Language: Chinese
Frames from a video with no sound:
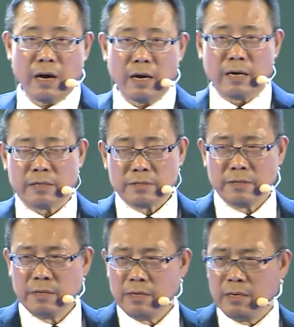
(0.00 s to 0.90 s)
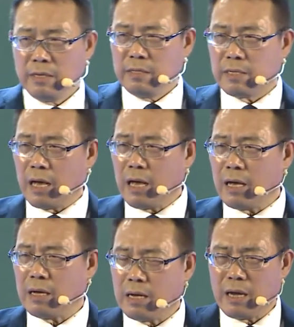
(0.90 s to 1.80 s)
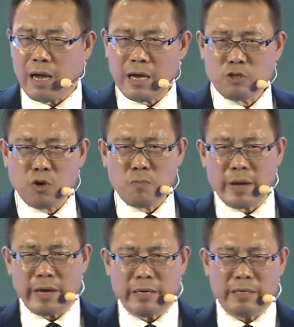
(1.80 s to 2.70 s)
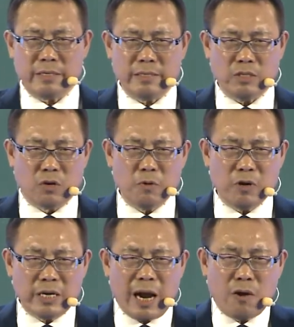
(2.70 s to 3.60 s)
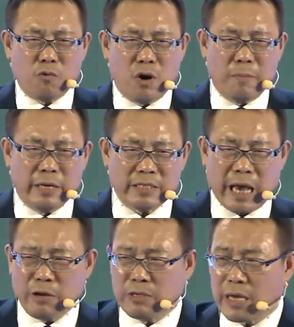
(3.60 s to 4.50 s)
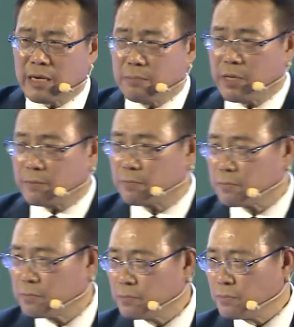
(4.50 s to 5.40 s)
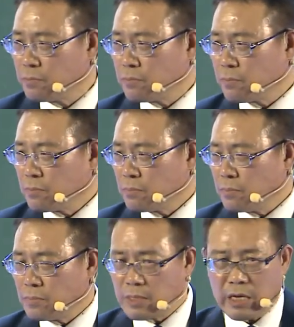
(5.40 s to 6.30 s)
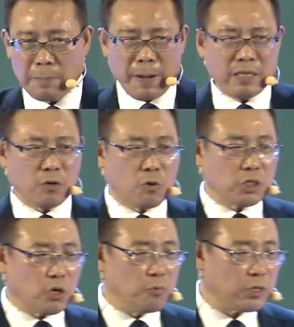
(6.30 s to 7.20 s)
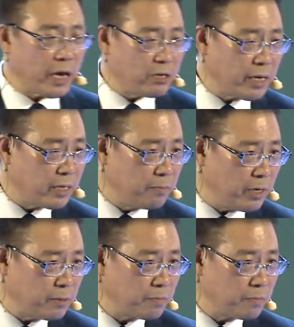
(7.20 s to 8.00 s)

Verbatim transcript: 啊。 那爱多美有没有让我们参与在里面？那一般的公司有没有参与在里面？